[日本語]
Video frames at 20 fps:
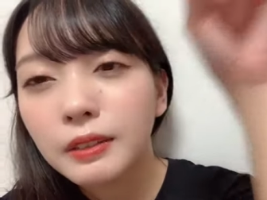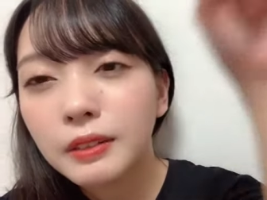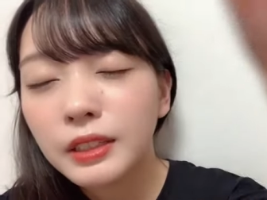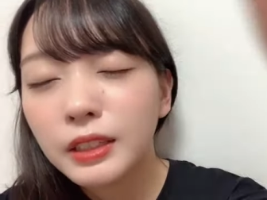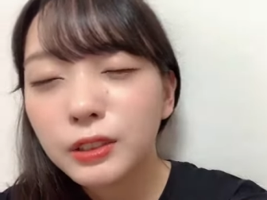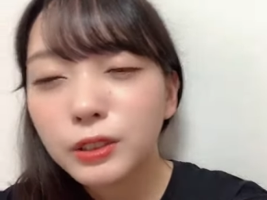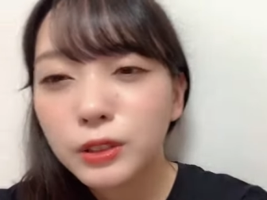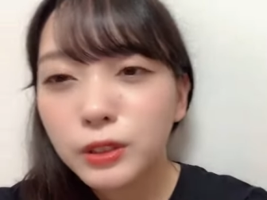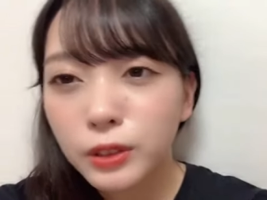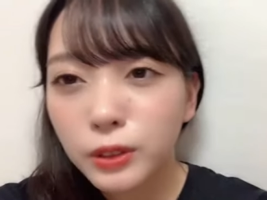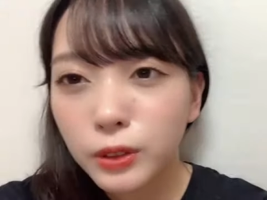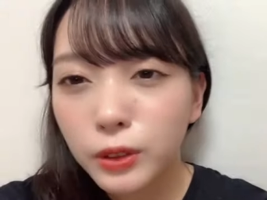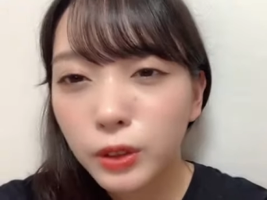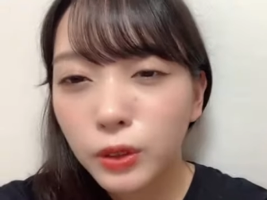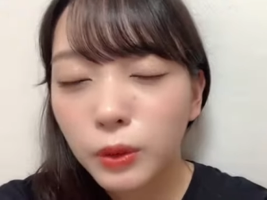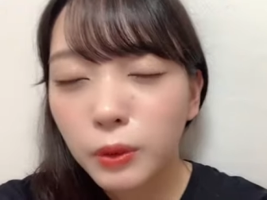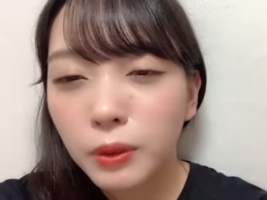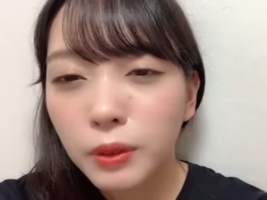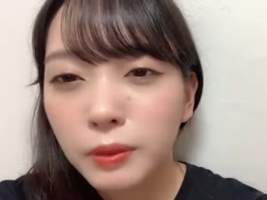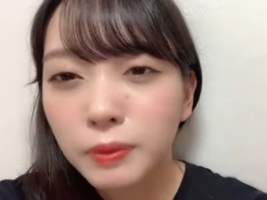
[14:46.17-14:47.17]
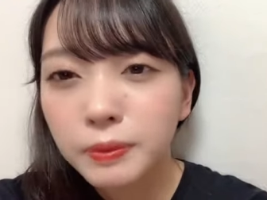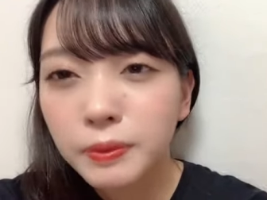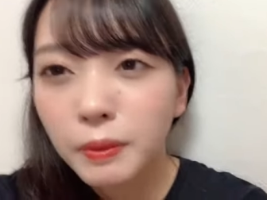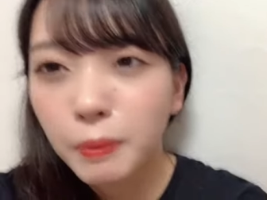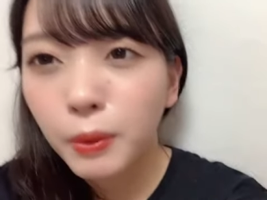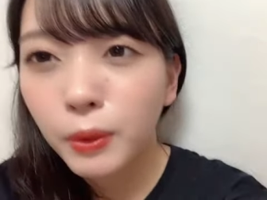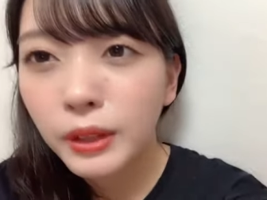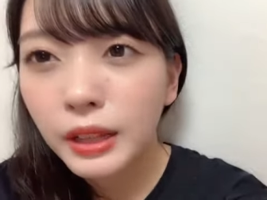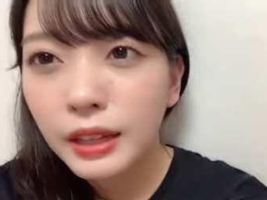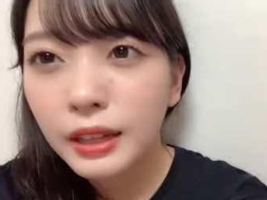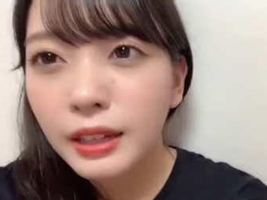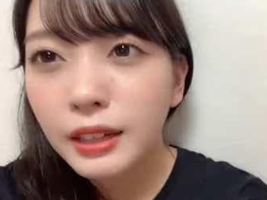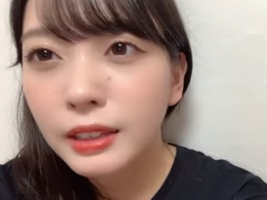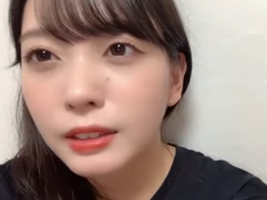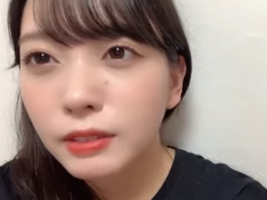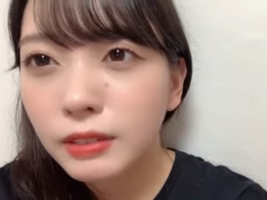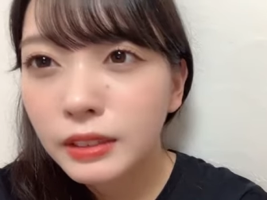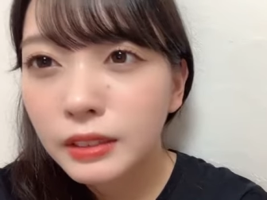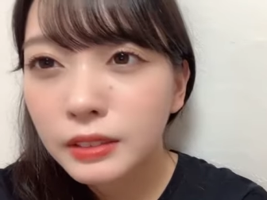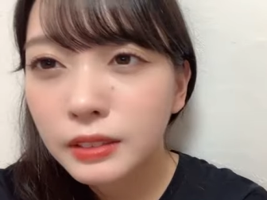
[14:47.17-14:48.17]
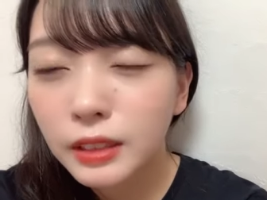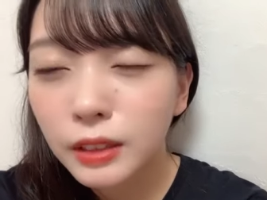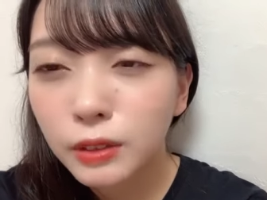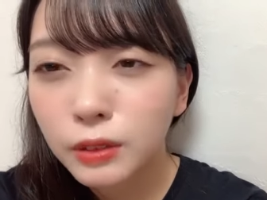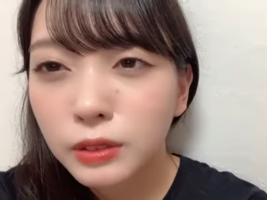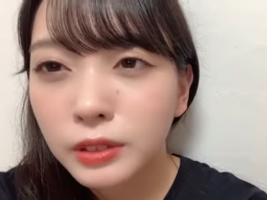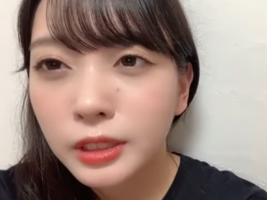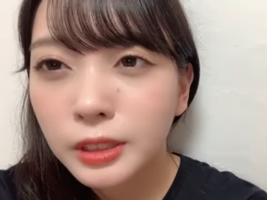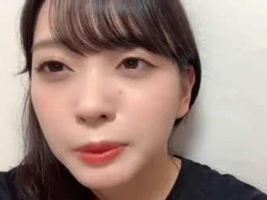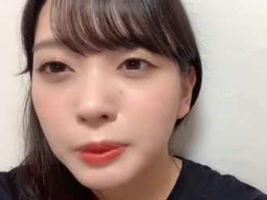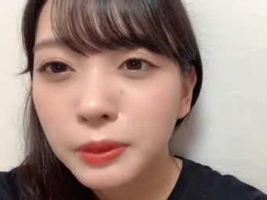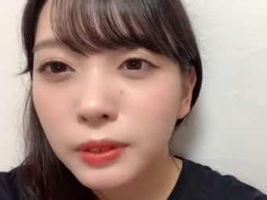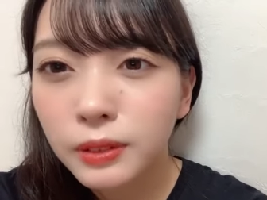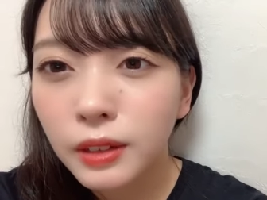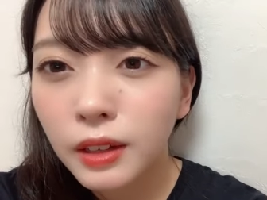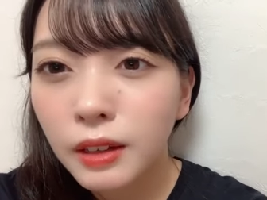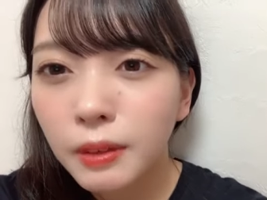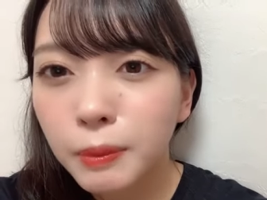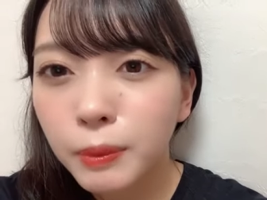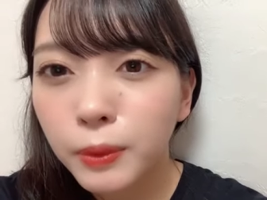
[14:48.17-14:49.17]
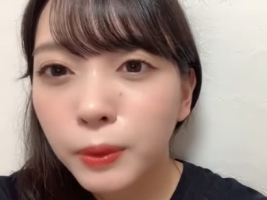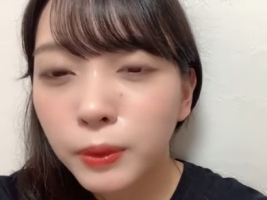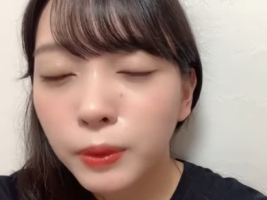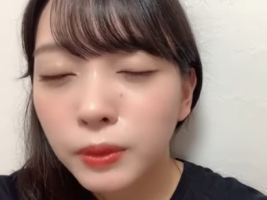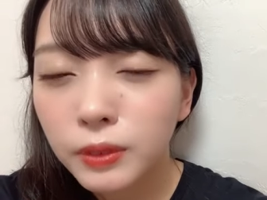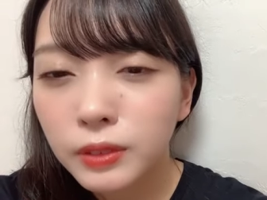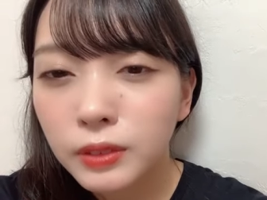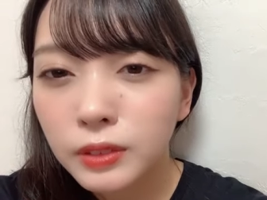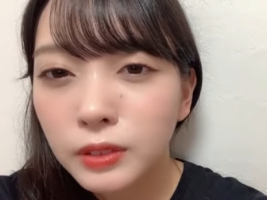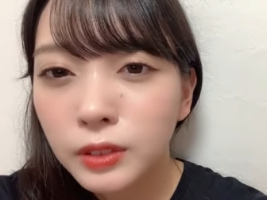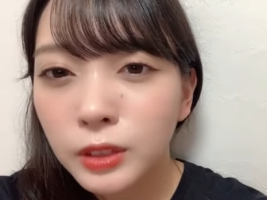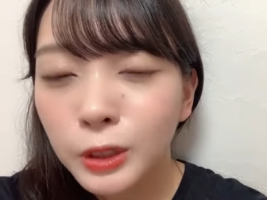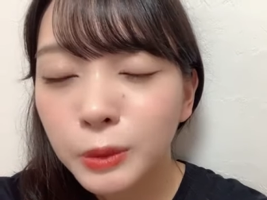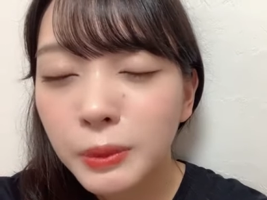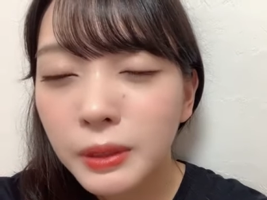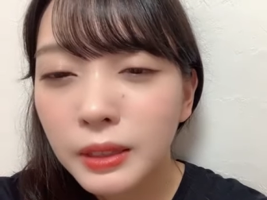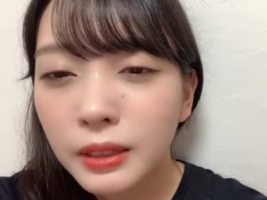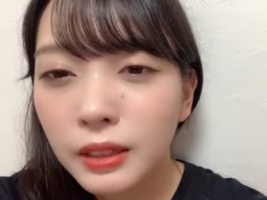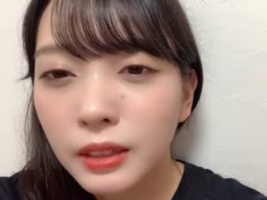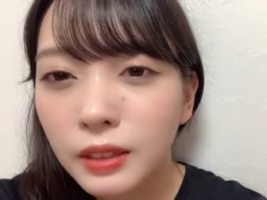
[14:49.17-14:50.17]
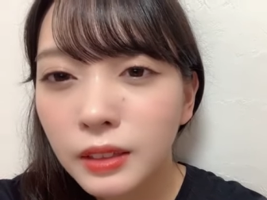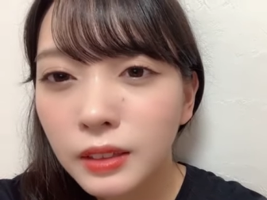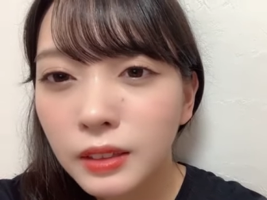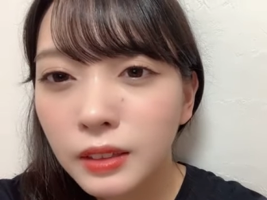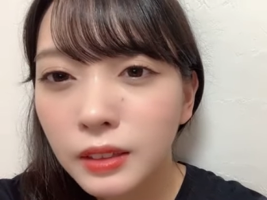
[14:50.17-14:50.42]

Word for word: 肉球のもなかとか結構自分がもう全て